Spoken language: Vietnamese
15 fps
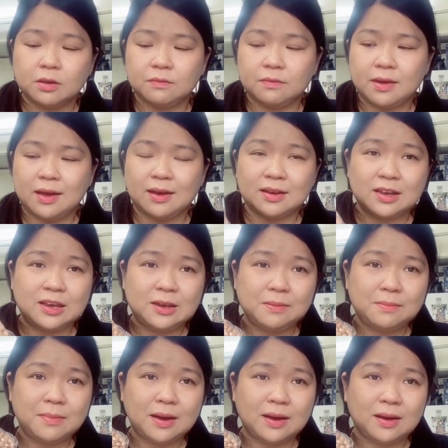và khi
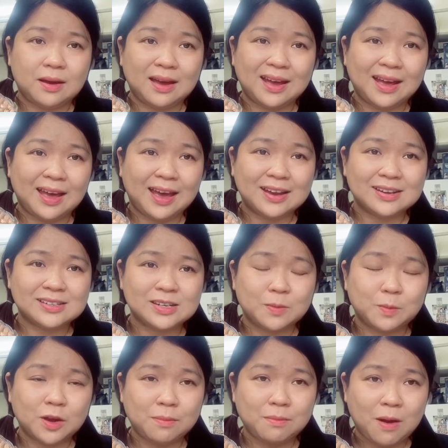mà ăn
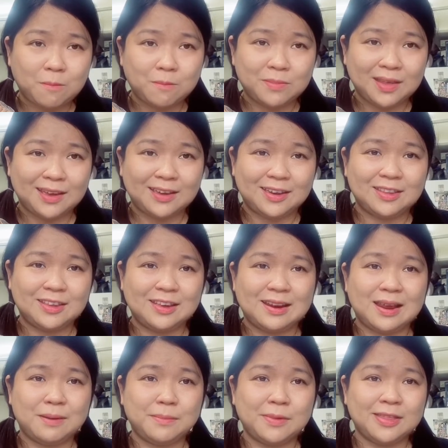trong cái bọc này thì
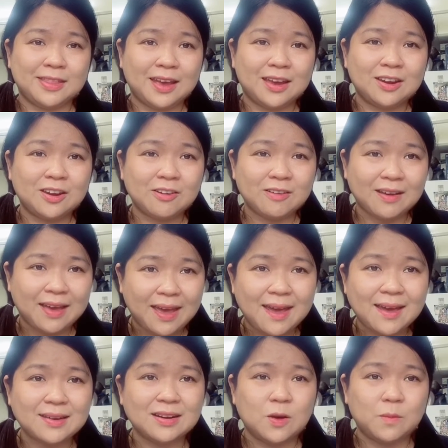là mình thấy nó
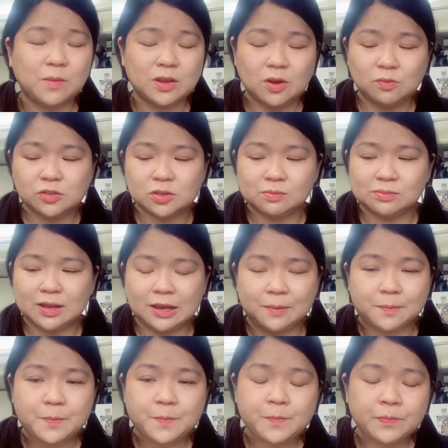khác nó không có giống trong tiệm
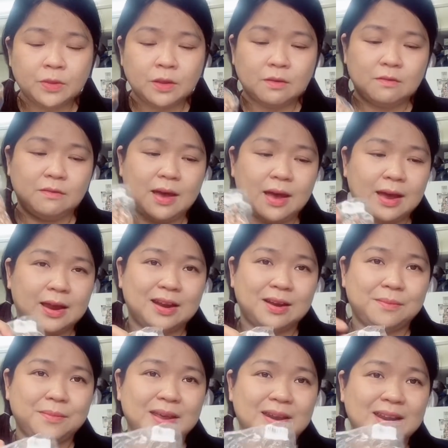và
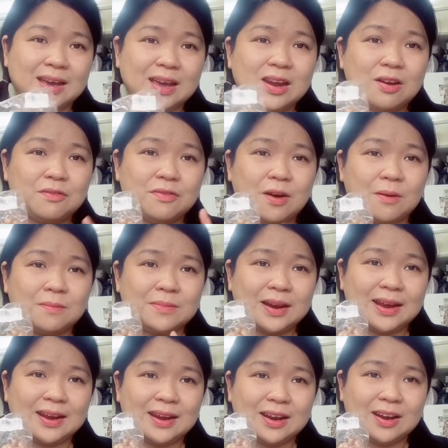đặc biệt là cái đậu phộng
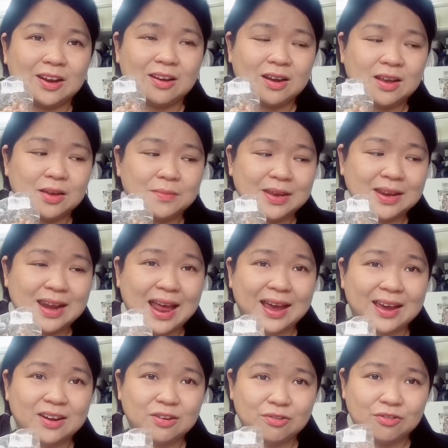này là nó đã bị
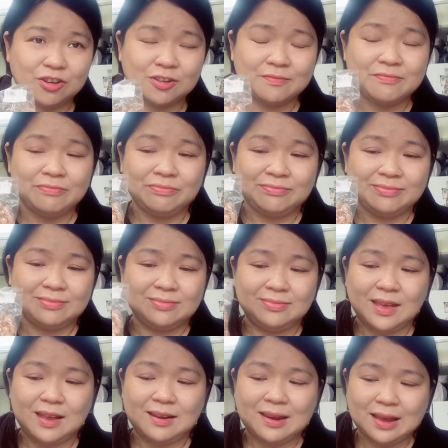lại rồi
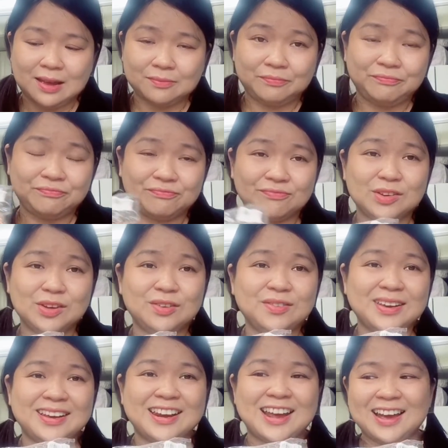nên là quý
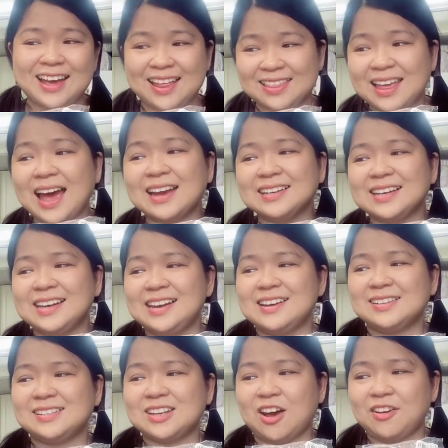vị là cẩn thận khi
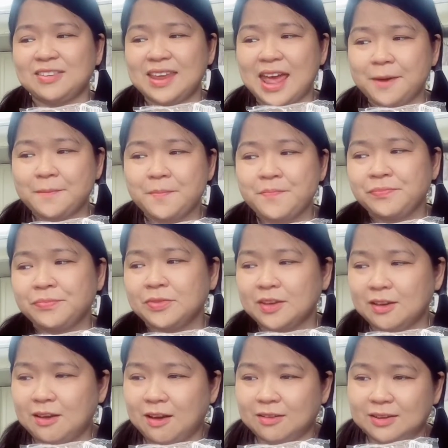lựa chọn nha
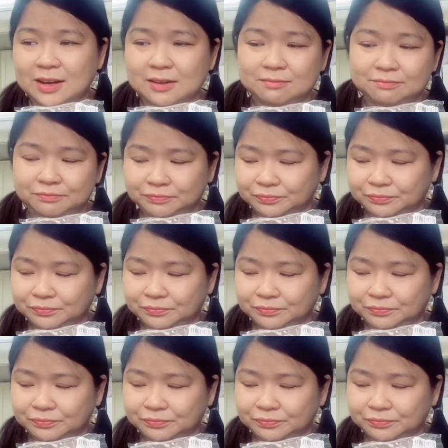còn à,